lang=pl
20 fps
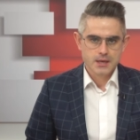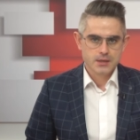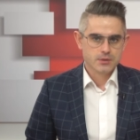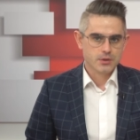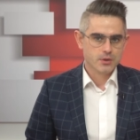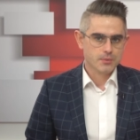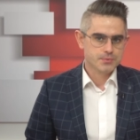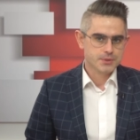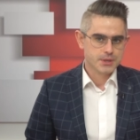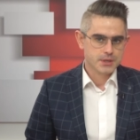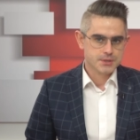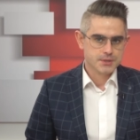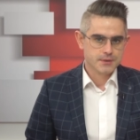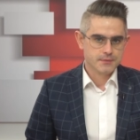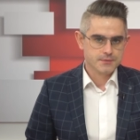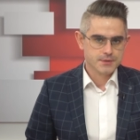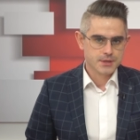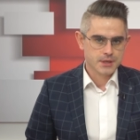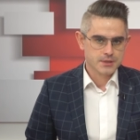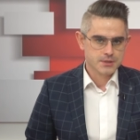To
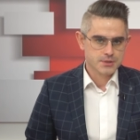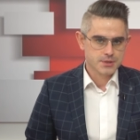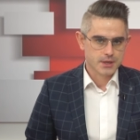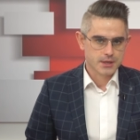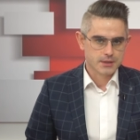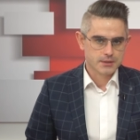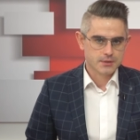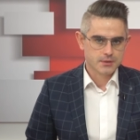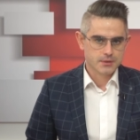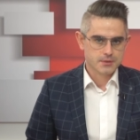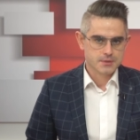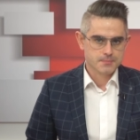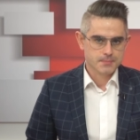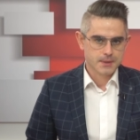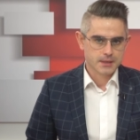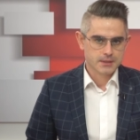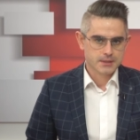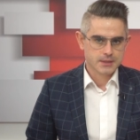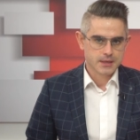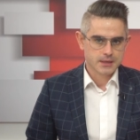przedsięwzięcie to
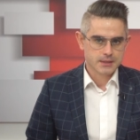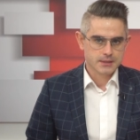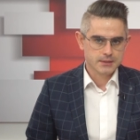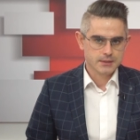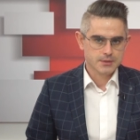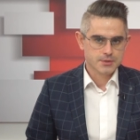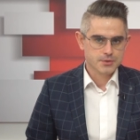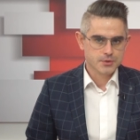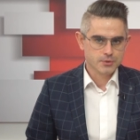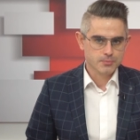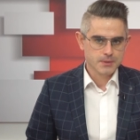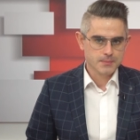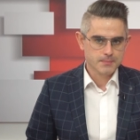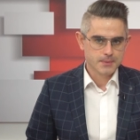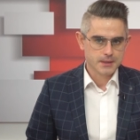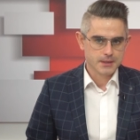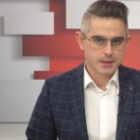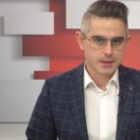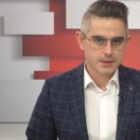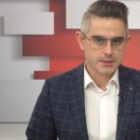spektakl Śluby
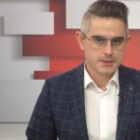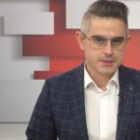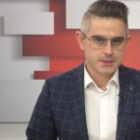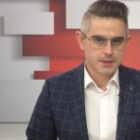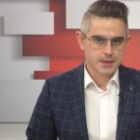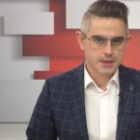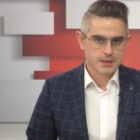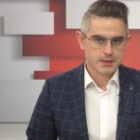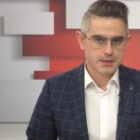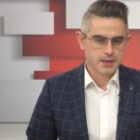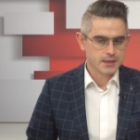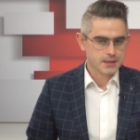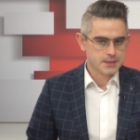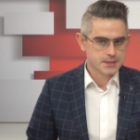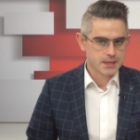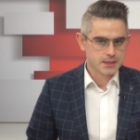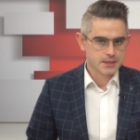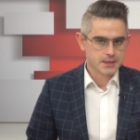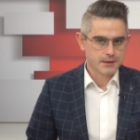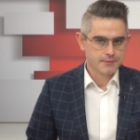Panieńskie
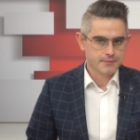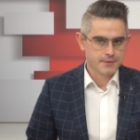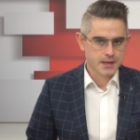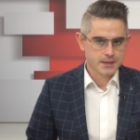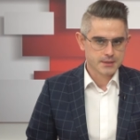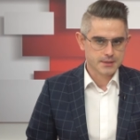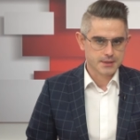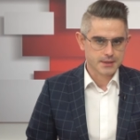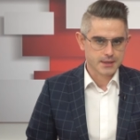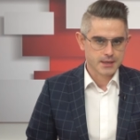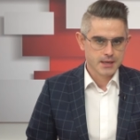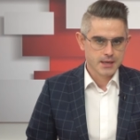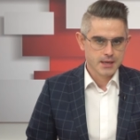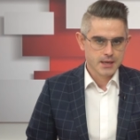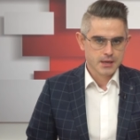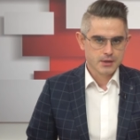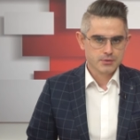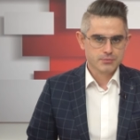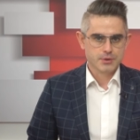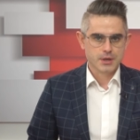Aleksandra Fredry,
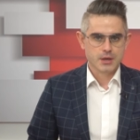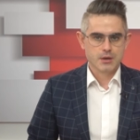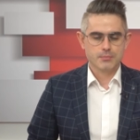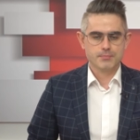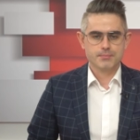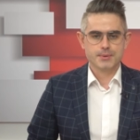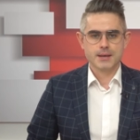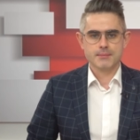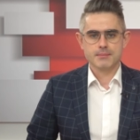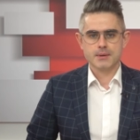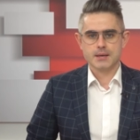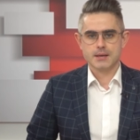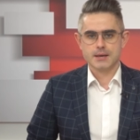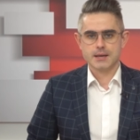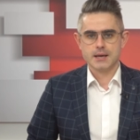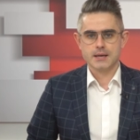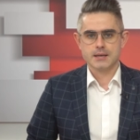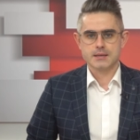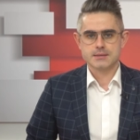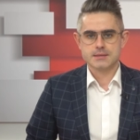którego
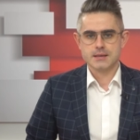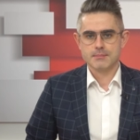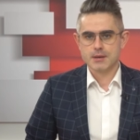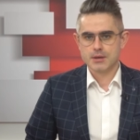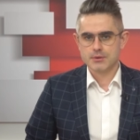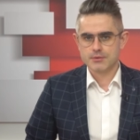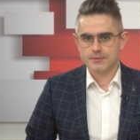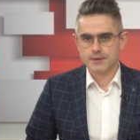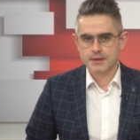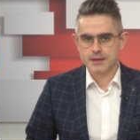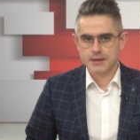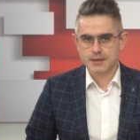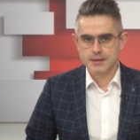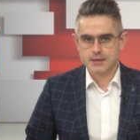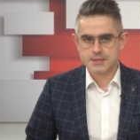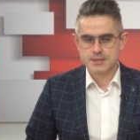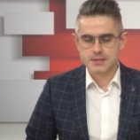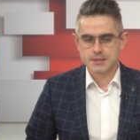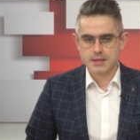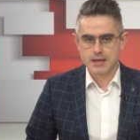premiera zaplanowana
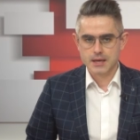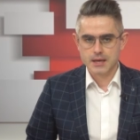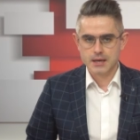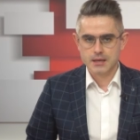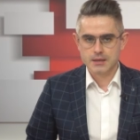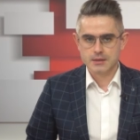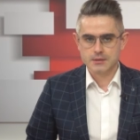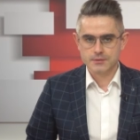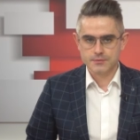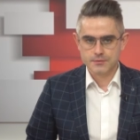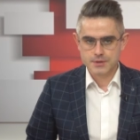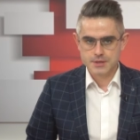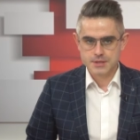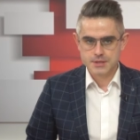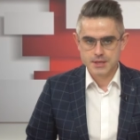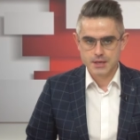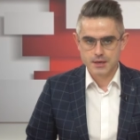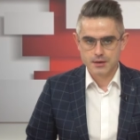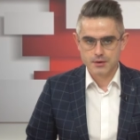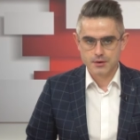jest na
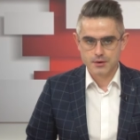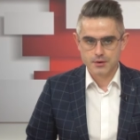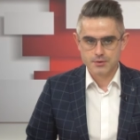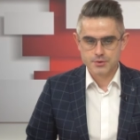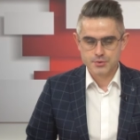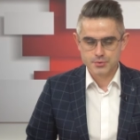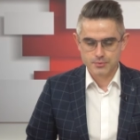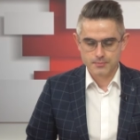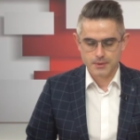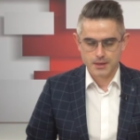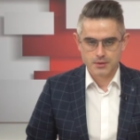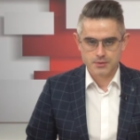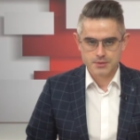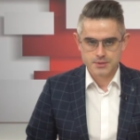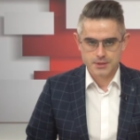27